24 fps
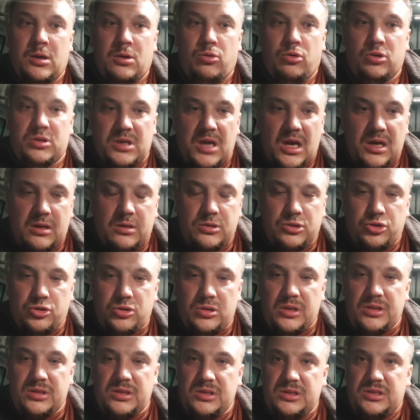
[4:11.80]
Вот как
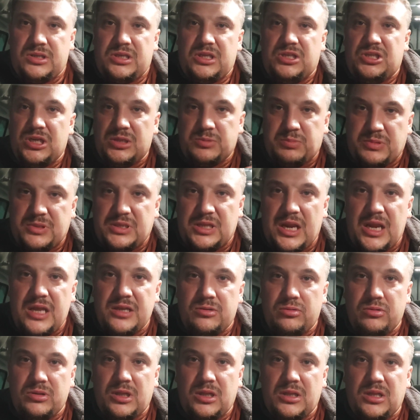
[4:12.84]
что-то сейчас
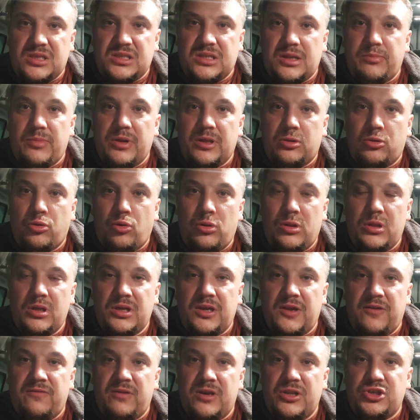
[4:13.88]
представляете, вот это
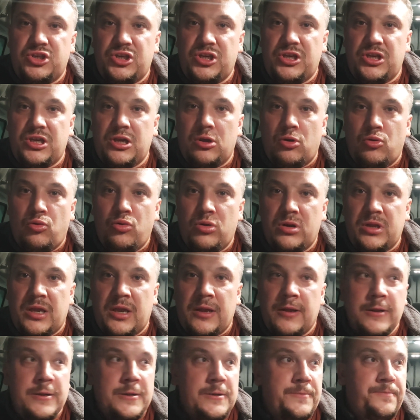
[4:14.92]
стоматологи, врачи,
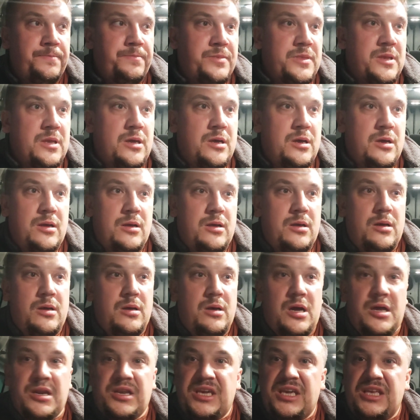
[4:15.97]
хирурги, э,
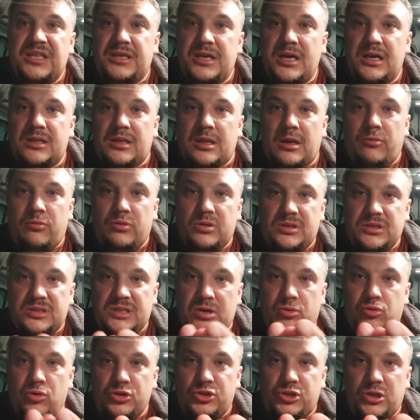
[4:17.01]
архитекторы, вот
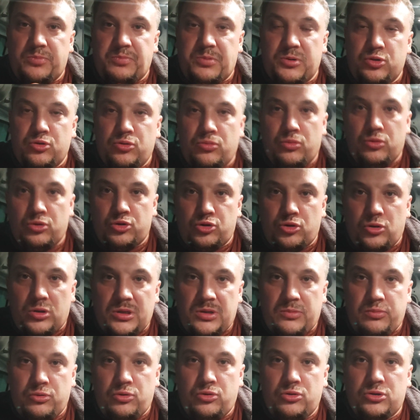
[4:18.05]
закончат по зуму, что
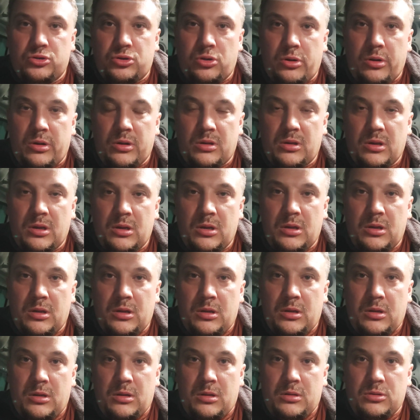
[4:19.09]
они будут строить?
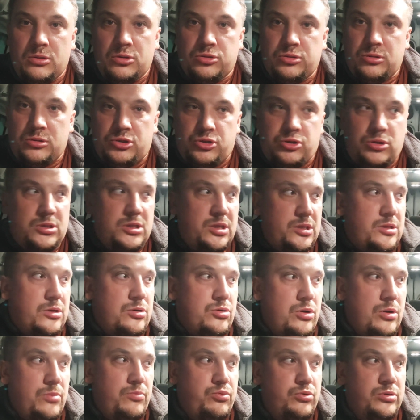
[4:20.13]
Что это
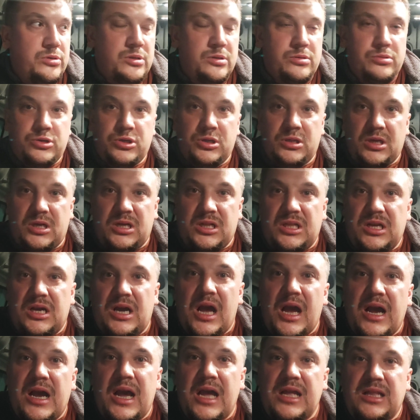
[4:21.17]
такое будет? Вообще, это
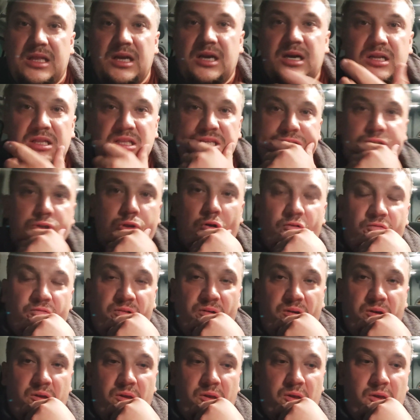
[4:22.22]
какая-то катастрофа.